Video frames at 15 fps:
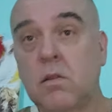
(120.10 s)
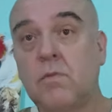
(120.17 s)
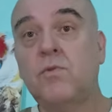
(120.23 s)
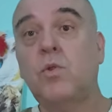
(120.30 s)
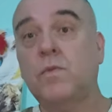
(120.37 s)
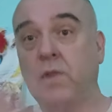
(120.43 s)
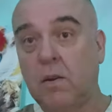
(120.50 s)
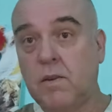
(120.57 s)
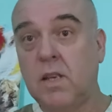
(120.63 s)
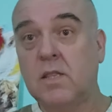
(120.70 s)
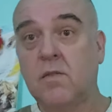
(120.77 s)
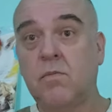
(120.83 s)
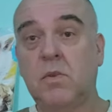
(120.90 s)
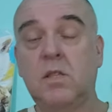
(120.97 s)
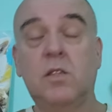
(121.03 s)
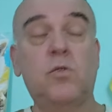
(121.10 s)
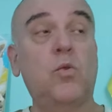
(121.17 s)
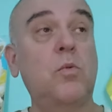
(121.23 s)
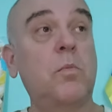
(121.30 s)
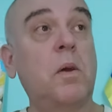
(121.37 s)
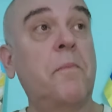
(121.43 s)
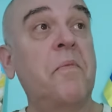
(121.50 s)
И все взрывается вместе с
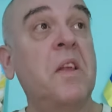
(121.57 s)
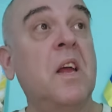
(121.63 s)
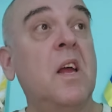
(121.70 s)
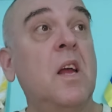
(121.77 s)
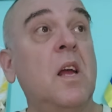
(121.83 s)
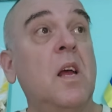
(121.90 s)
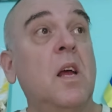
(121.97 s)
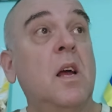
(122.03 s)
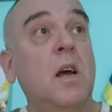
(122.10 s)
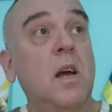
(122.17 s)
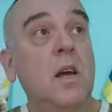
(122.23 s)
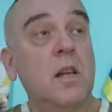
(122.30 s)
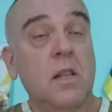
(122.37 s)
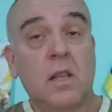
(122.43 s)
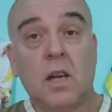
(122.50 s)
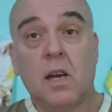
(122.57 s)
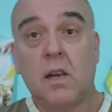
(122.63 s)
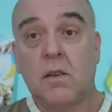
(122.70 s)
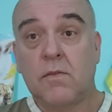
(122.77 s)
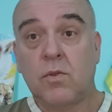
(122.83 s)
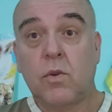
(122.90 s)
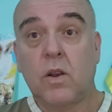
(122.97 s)
людьми. Э, да,
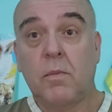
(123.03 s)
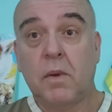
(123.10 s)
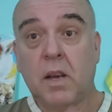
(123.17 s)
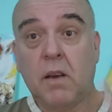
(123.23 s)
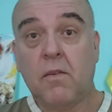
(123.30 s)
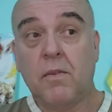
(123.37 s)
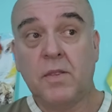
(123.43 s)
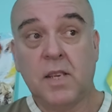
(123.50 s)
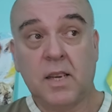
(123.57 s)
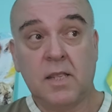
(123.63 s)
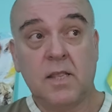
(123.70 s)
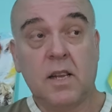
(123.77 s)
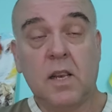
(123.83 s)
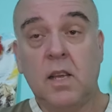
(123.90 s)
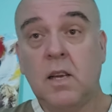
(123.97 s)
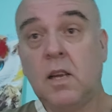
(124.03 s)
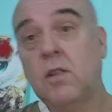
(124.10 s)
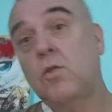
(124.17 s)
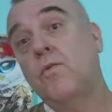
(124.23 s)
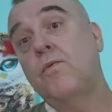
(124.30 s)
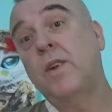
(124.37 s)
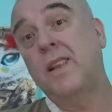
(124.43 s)
в то время как во всех остальных оно
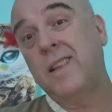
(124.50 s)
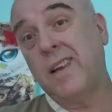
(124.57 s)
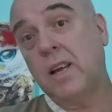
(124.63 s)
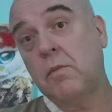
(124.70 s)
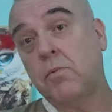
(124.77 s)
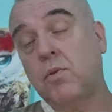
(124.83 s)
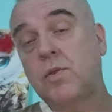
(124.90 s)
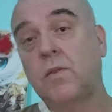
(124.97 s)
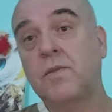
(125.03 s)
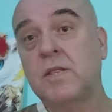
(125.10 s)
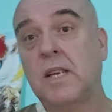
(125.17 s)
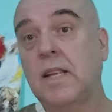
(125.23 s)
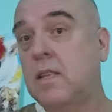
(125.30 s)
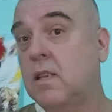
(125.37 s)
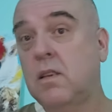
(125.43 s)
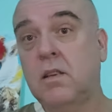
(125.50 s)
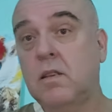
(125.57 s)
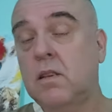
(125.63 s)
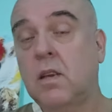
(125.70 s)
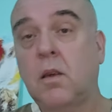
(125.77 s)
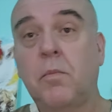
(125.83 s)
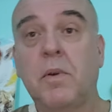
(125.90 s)
вылетает просто в зад,
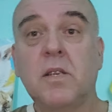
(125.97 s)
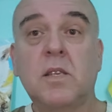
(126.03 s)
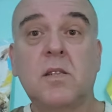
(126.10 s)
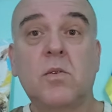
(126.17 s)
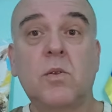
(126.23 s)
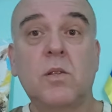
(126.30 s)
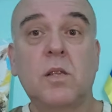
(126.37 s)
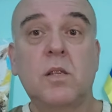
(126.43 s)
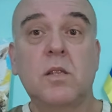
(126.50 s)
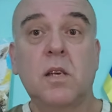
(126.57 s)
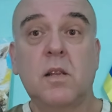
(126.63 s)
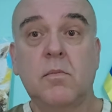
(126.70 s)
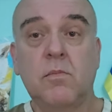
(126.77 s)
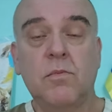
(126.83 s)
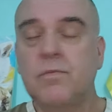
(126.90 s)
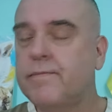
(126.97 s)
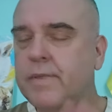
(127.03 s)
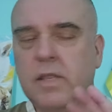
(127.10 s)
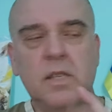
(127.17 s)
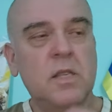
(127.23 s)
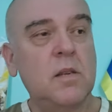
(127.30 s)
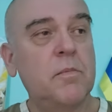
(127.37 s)
и экипаж остается целым. Ну,
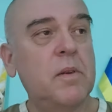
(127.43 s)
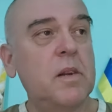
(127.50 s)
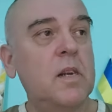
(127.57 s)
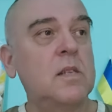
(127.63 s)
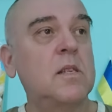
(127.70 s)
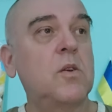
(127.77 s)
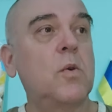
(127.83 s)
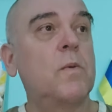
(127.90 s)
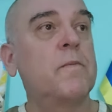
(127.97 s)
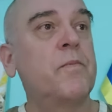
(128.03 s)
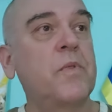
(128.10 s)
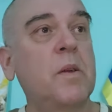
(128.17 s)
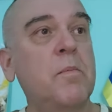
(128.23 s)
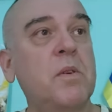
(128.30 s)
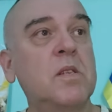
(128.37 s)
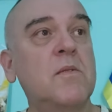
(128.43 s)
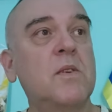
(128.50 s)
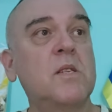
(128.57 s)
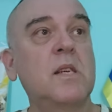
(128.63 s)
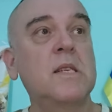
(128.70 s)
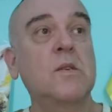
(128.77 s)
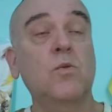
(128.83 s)
это же не про Россию, не про
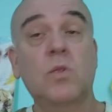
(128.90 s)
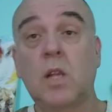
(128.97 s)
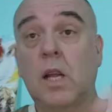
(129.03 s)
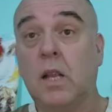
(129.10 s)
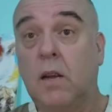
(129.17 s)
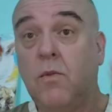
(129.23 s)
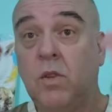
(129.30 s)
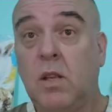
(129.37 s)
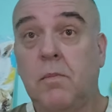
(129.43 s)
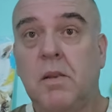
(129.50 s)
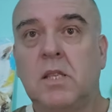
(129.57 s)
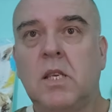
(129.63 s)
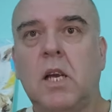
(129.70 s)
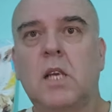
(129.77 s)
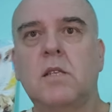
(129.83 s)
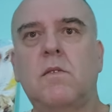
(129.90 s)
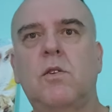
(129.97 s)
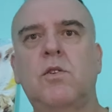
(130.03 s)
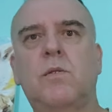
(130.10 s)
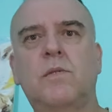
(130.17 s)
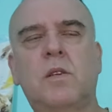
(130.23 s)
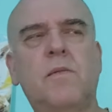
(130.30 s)
Советский Союз. Да, так вот нам рассказывали,
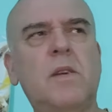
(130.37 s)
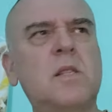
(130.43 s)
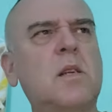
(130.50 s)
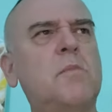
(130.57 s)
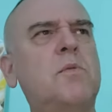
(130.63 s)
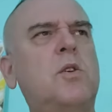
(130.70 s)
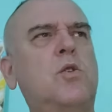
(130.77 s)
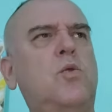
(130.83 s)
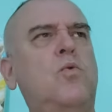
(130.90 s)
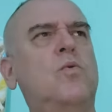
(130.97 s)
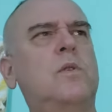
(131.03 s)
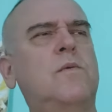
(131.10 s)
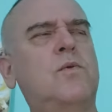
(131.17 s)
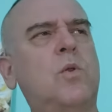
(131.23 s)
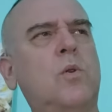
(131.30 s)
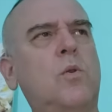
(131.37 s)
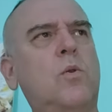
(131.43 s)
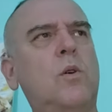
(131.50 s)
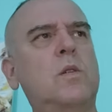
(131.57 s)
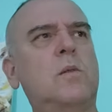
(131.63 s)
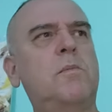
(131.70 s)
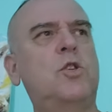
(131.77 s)
что в Советском Союзе все такое
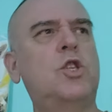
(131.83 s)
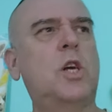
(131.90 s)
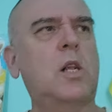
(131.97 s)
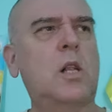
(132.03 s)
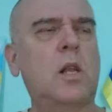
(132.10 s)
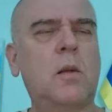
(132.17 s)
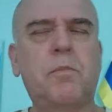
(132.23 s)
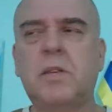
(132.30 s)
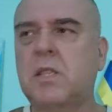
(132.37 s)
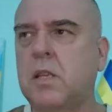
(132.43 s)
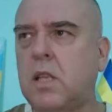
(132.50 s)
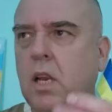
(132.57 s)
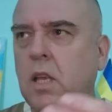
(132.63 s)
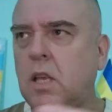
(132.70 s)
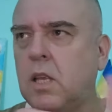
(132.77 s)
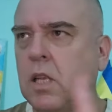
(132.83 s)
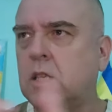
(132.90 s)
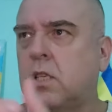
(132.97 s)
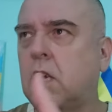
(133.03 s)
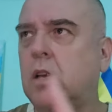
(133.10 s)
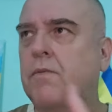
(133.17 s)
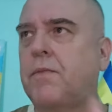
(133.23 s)
замечательное. Посмотрите на
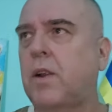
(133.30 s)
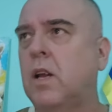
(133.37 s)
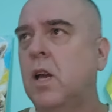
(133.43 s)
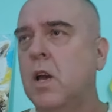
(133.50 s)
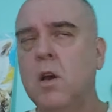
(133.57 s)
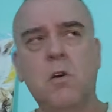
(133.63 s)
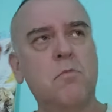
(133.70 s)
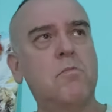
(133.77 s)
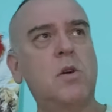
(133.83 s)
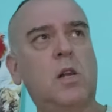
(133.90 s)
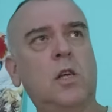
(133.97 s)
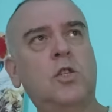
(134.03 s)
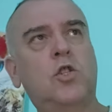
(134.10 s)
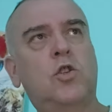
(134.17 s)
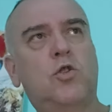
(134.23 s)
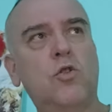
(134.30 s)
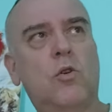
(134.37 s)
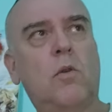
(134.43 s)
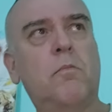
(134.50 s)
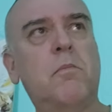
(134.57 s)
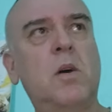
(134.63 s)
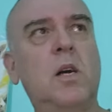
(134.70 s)
цифры. Мы
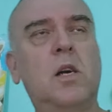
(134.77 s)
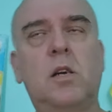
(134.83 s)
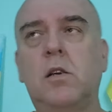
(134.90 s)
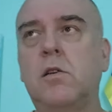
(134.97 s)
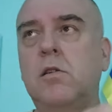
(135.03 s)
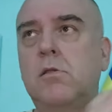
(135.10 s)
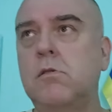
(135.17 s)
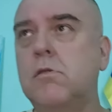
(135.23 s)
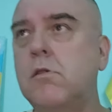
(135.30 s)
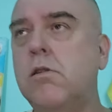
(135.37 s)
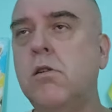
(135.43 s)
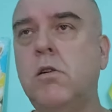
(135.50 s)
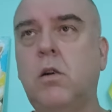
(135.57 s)
растем, мы...